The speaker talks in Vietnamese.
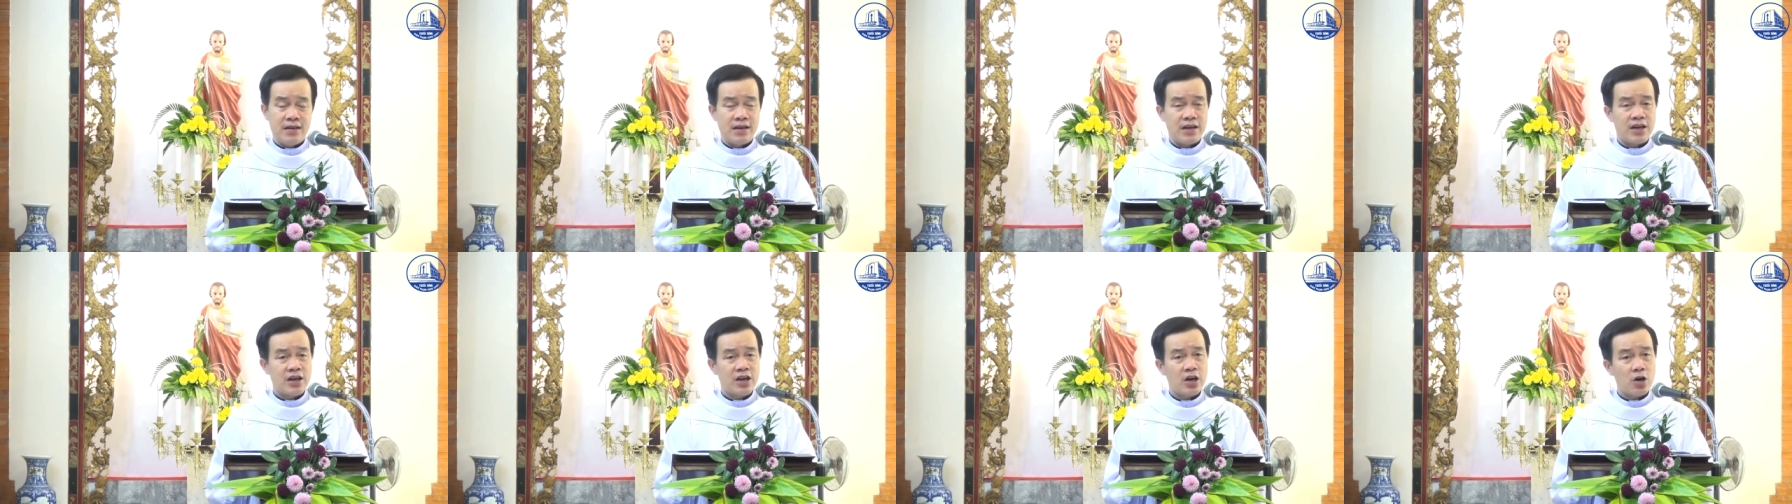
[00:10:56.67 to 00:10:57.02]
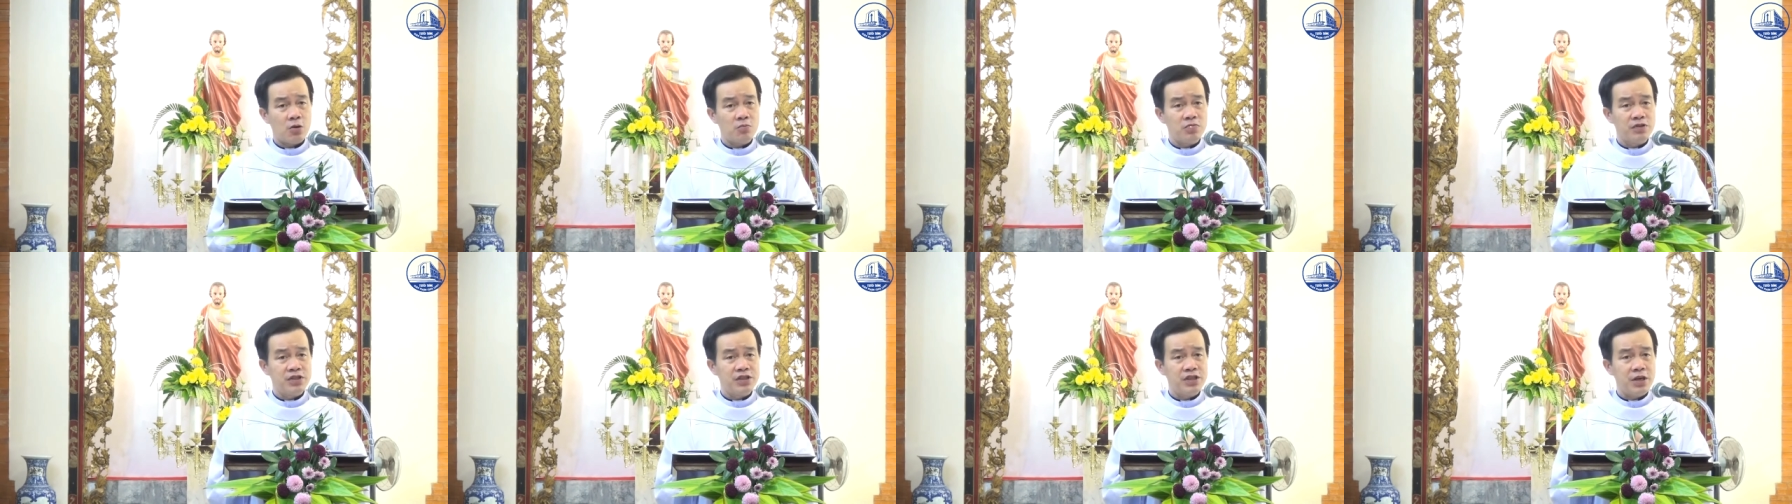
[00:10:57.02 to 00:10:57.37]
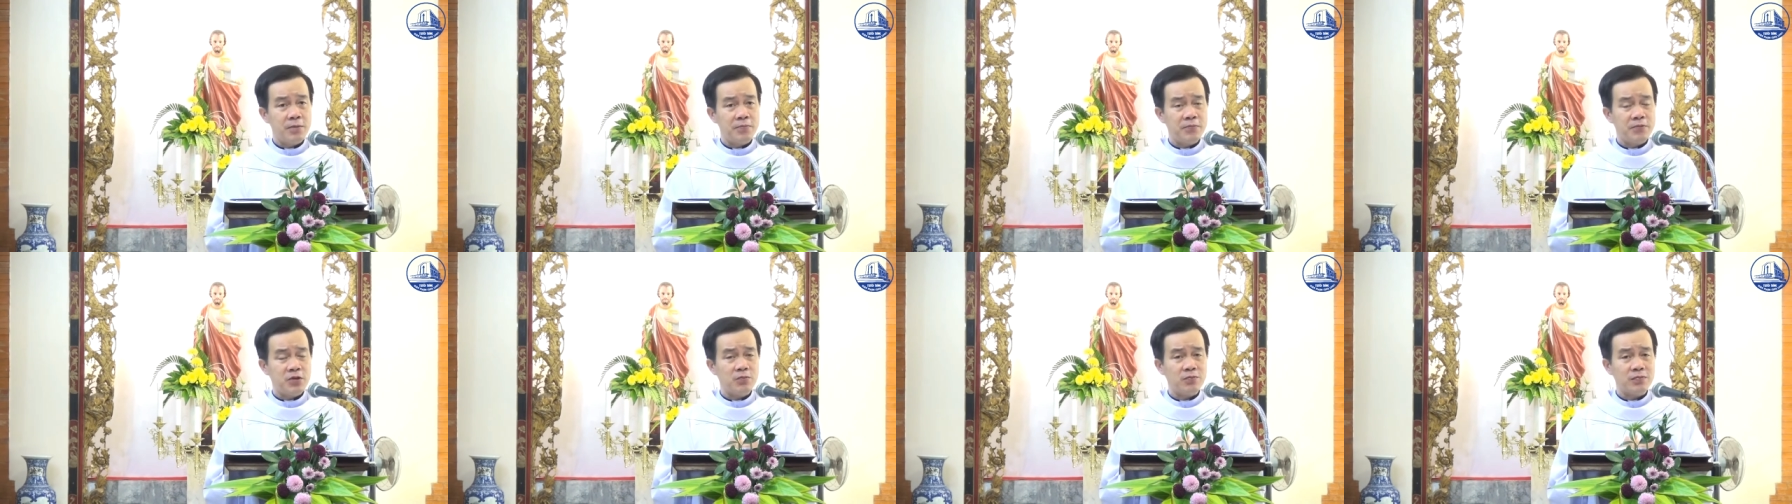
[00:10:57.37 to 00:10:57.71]
không
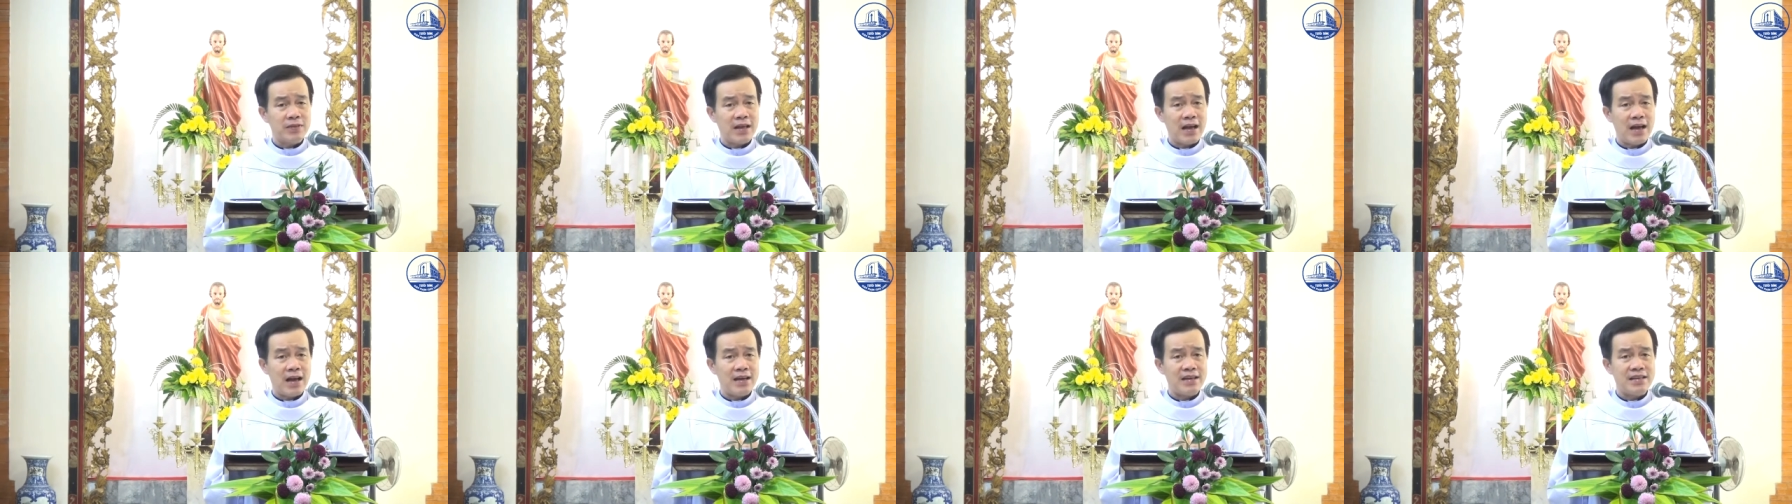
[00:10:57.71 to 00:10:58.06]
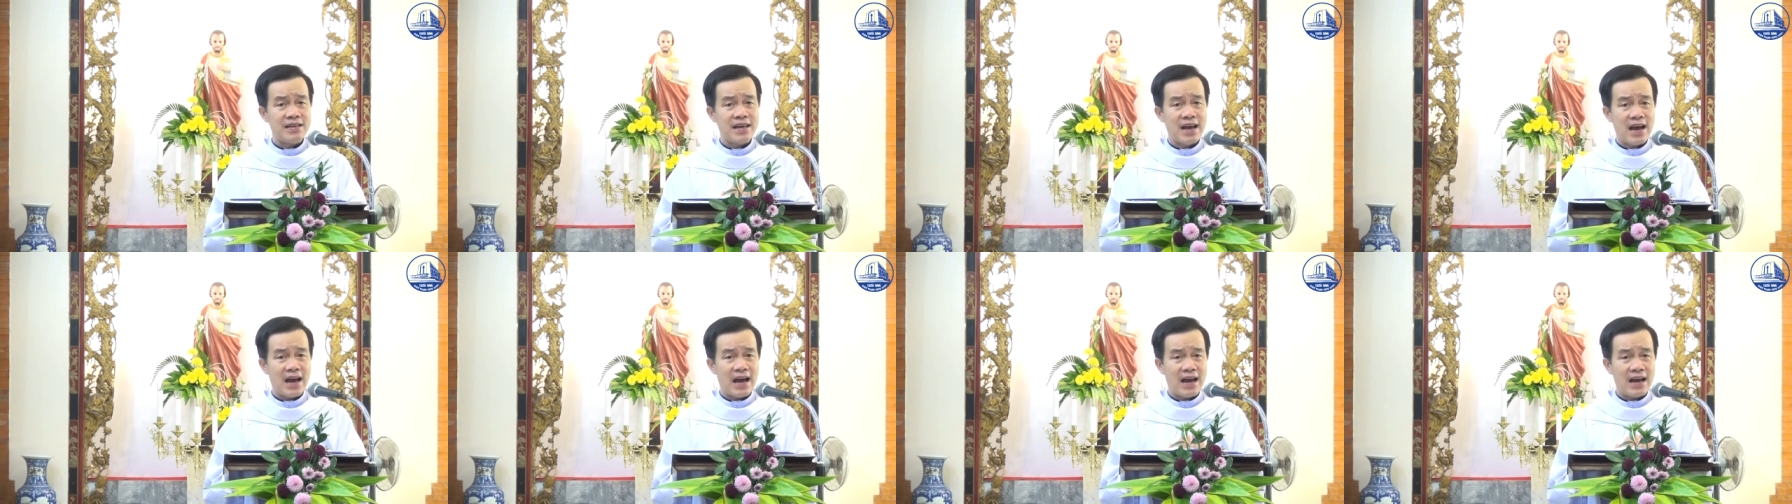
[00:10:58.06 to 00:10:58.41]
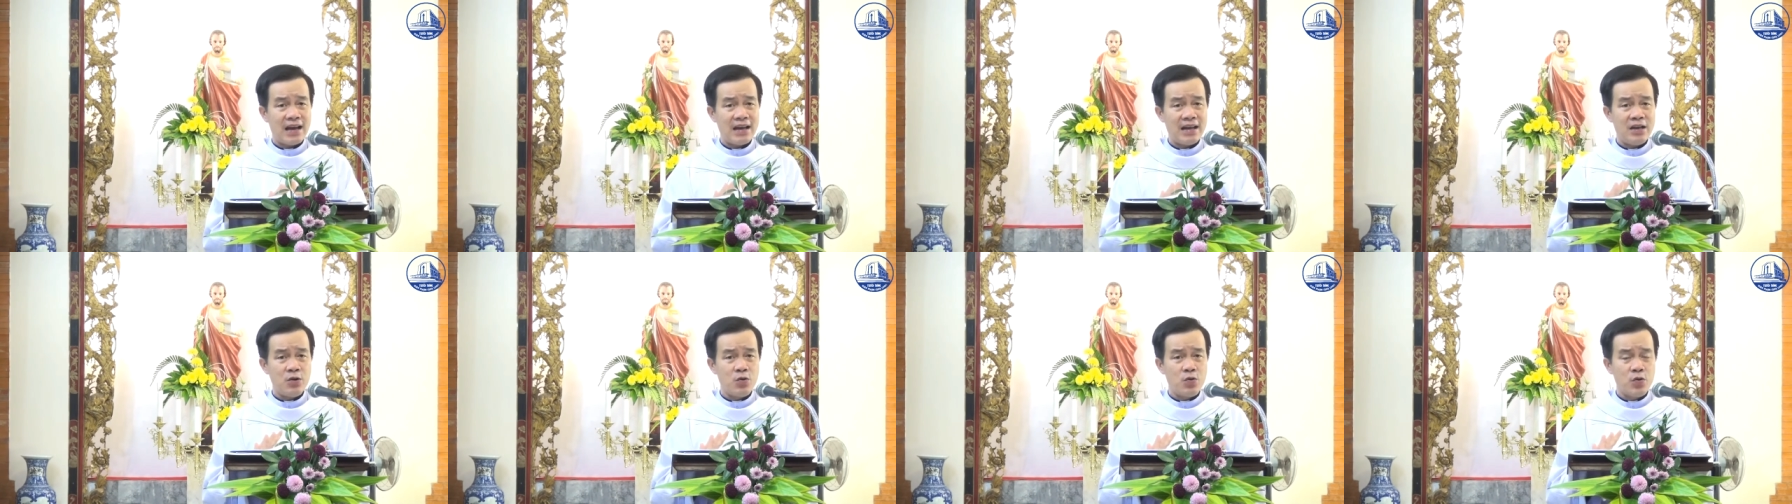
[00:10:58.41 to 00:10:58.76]
giúp chúng ta
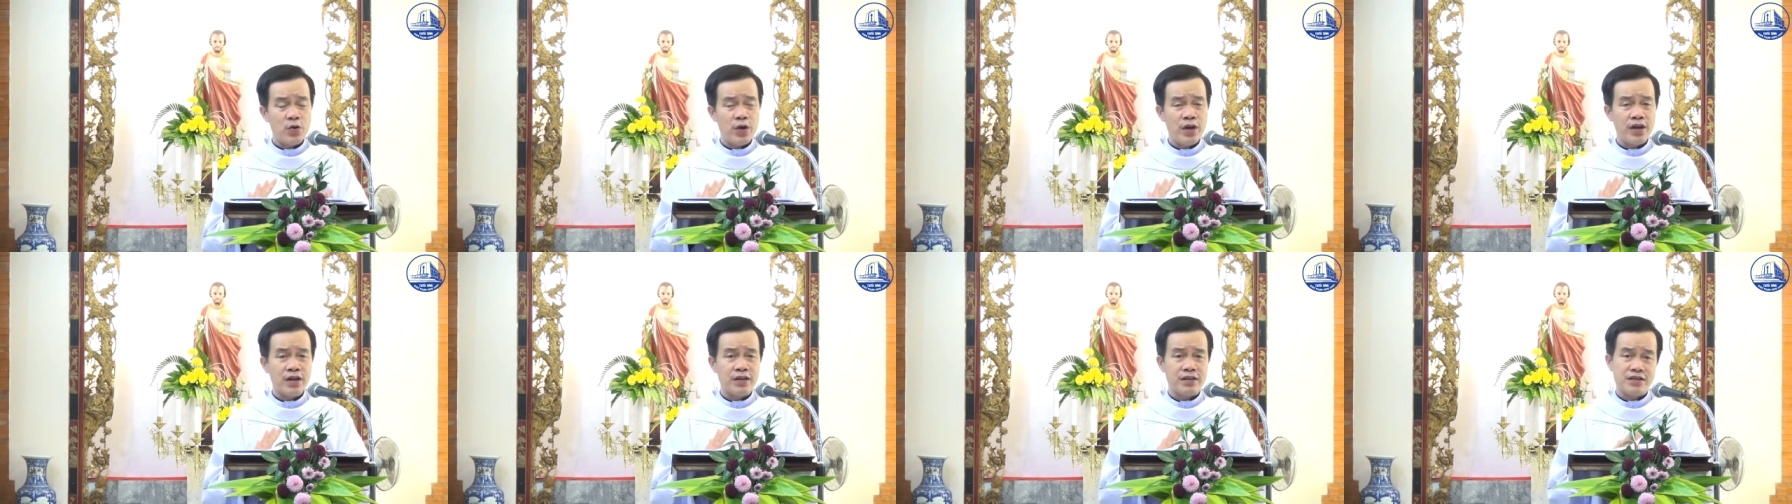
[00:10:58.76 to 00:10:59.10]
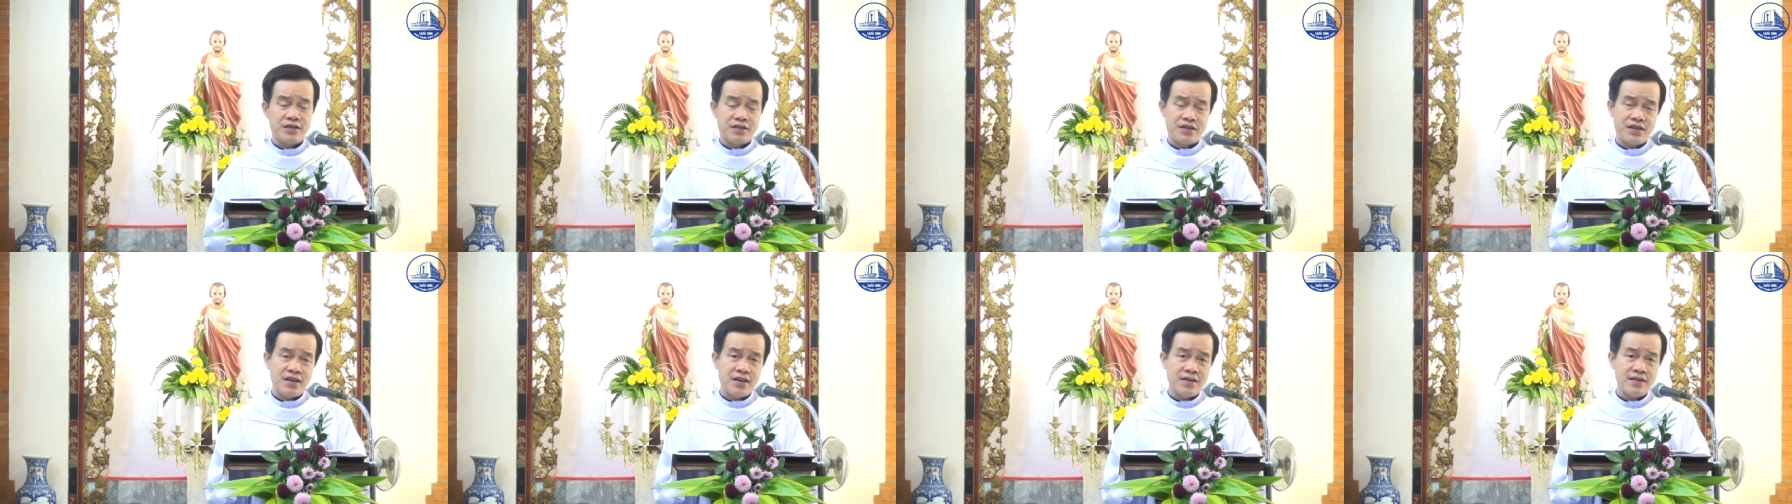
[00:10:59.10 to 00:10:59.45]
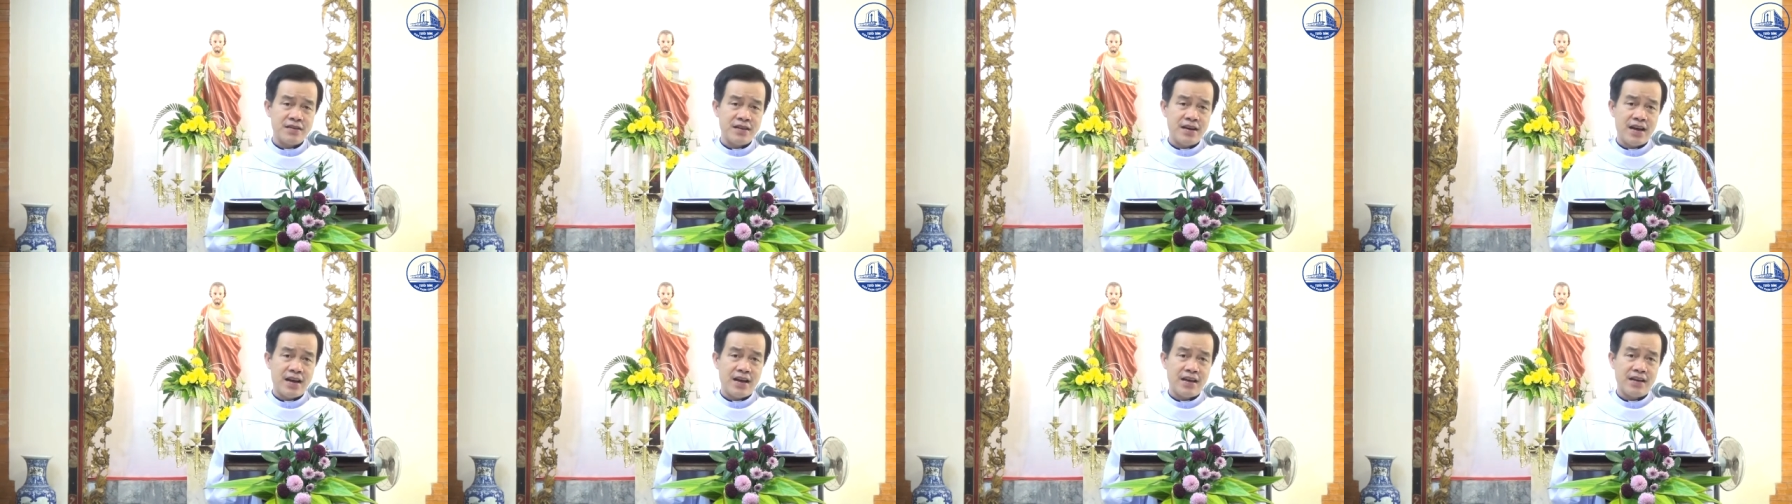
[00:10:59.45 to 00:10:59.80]
giải quyết được
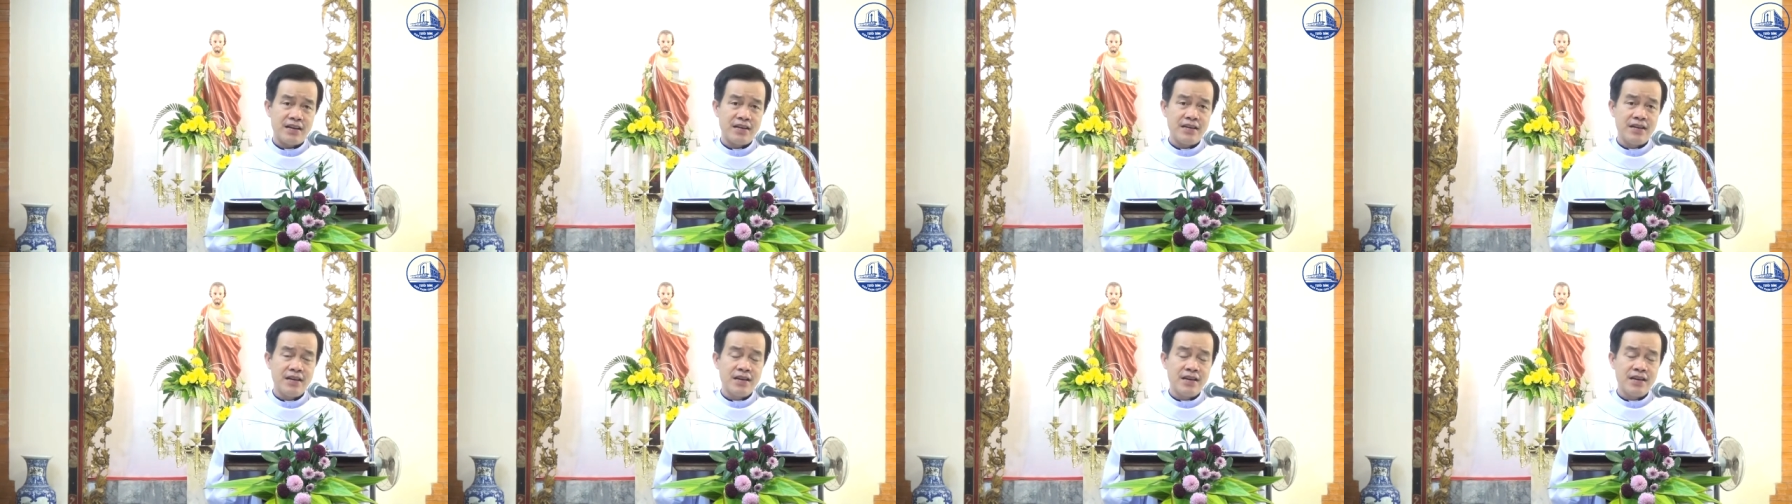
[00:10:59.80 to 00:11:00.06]
vấn đề